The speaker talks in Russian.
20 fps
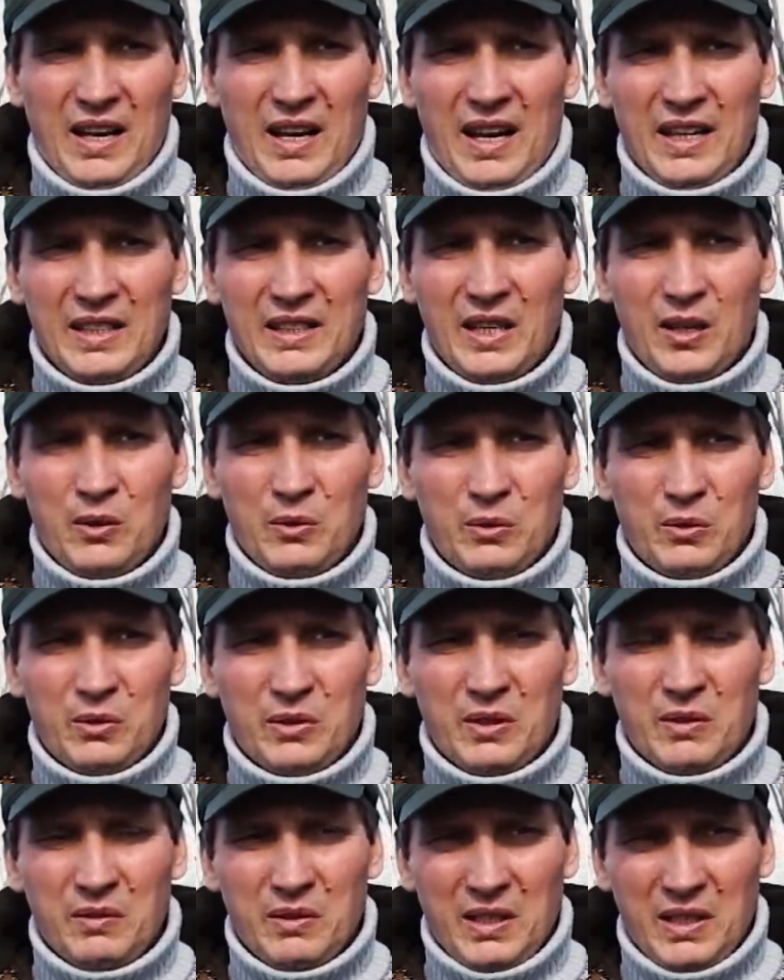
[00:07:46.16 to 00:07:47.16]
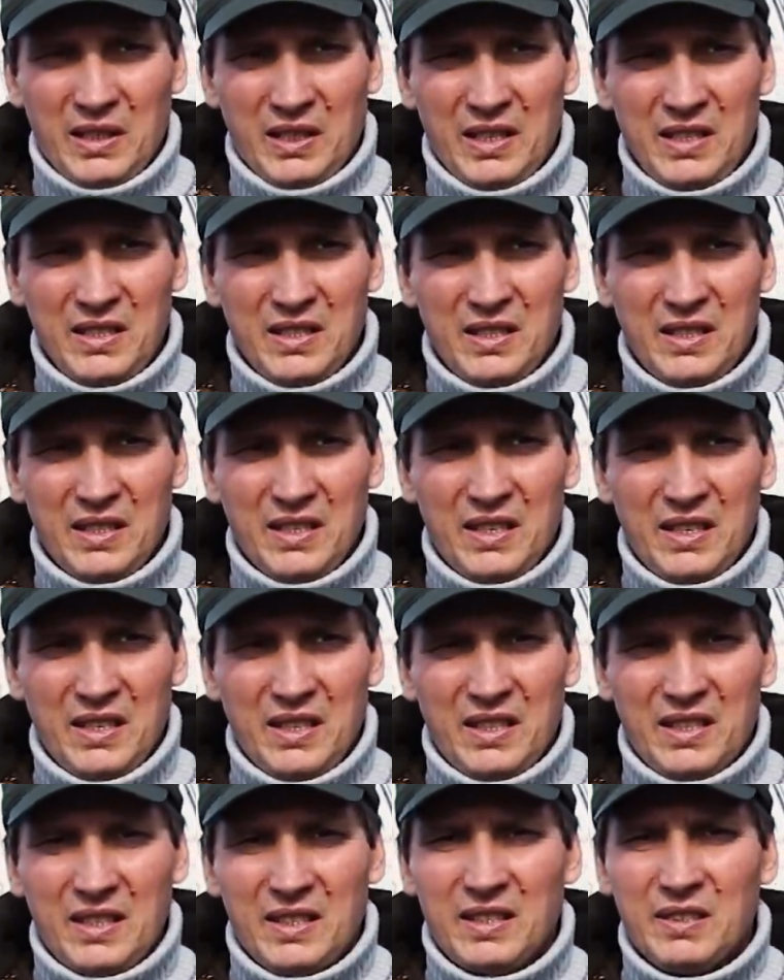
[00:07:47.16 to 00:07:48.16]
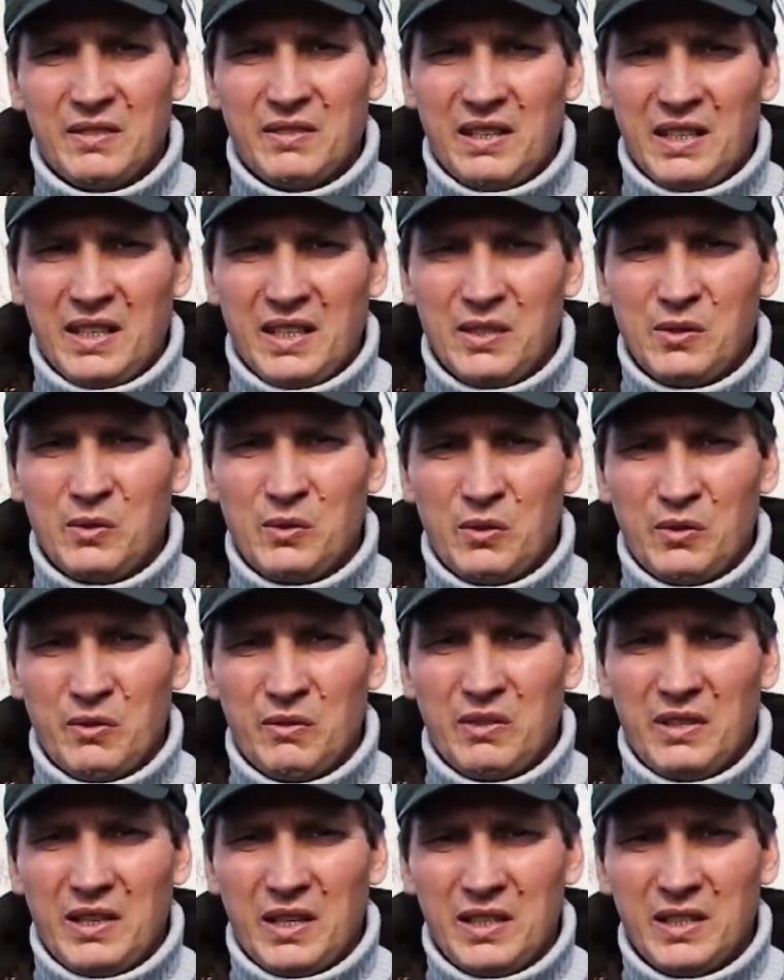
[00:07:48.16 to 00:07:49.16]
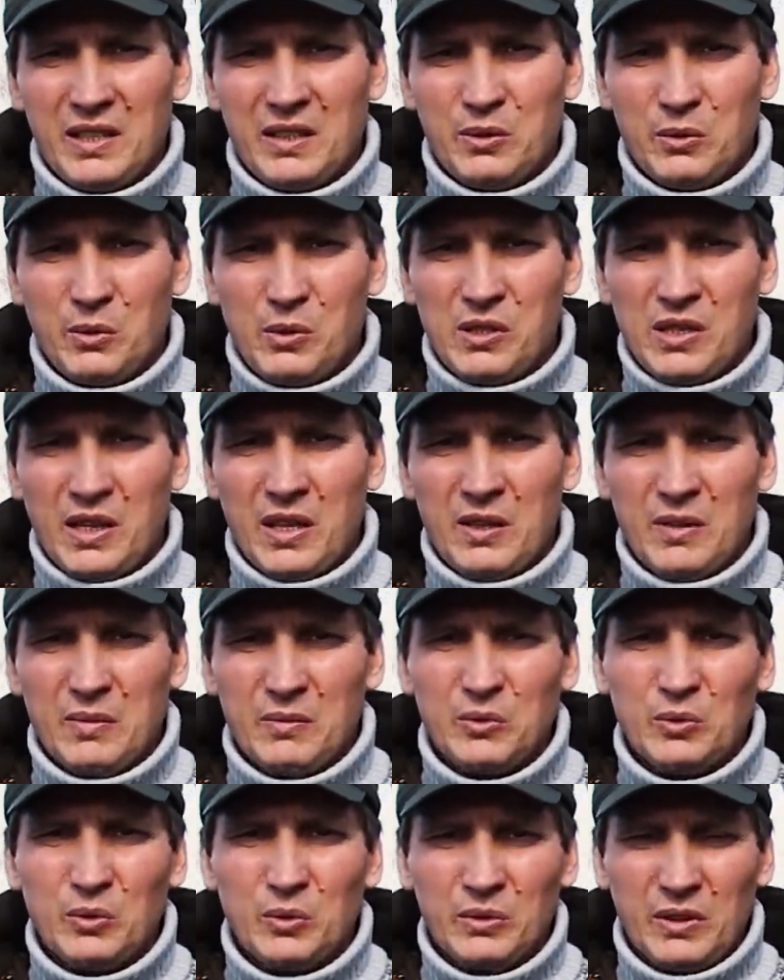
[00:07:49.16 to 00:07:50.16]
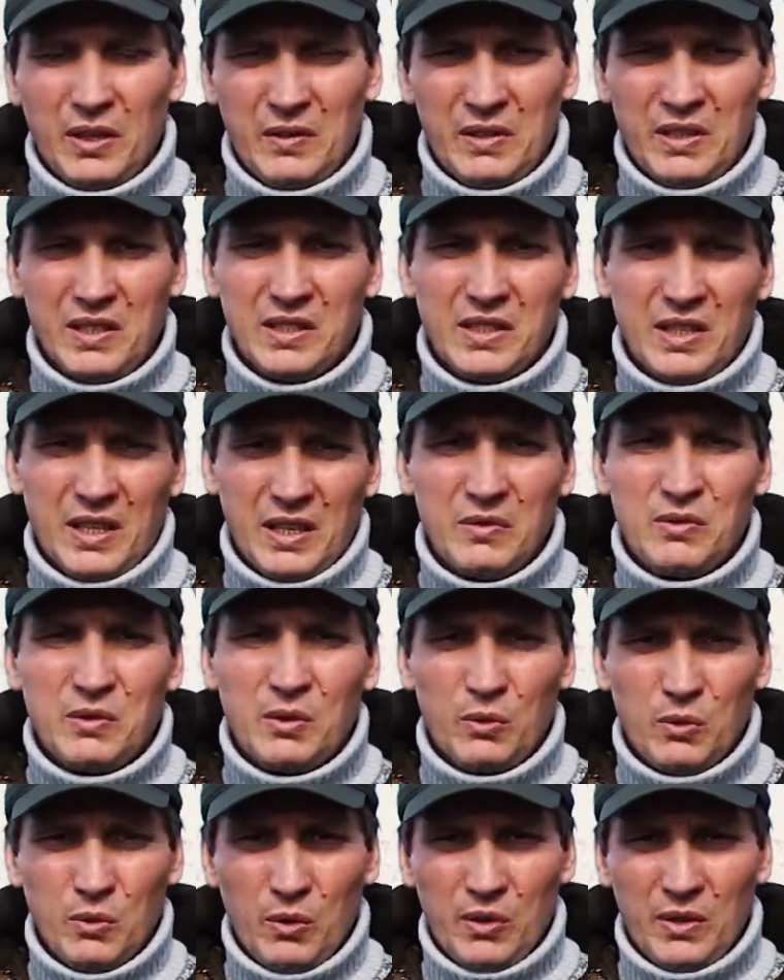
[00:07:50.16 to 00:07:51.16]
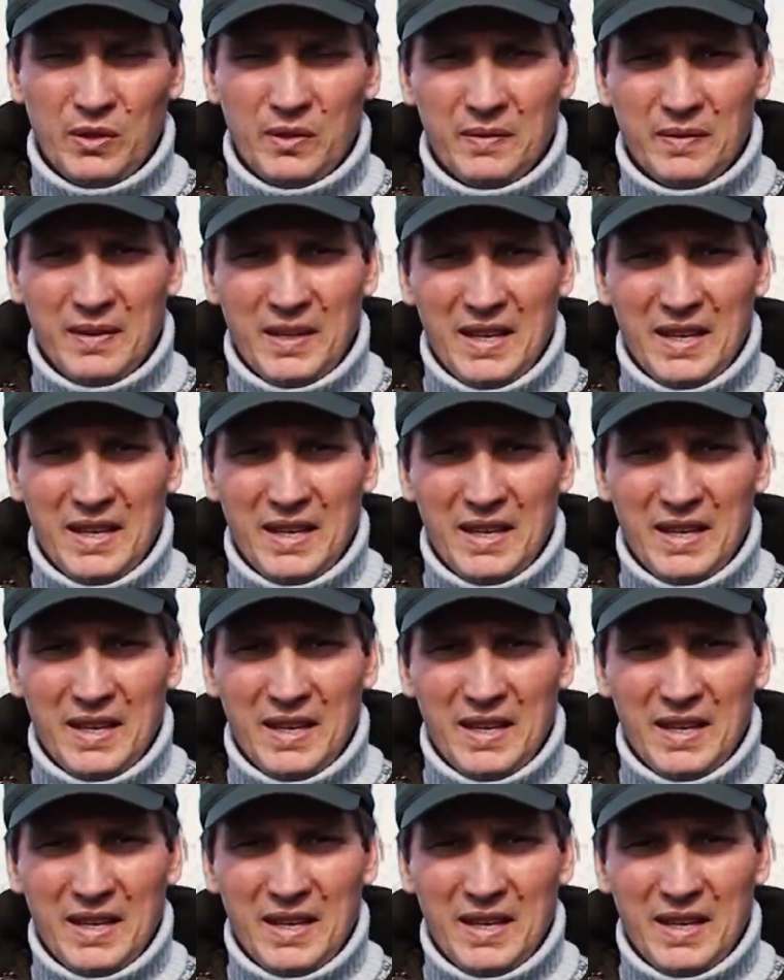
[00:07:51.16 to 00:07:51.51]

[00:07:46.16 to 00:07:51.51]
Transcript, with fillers: одна у него сорвалась, и два раза у него выходил, стучал, ну, наверное, скорее всего, окунь.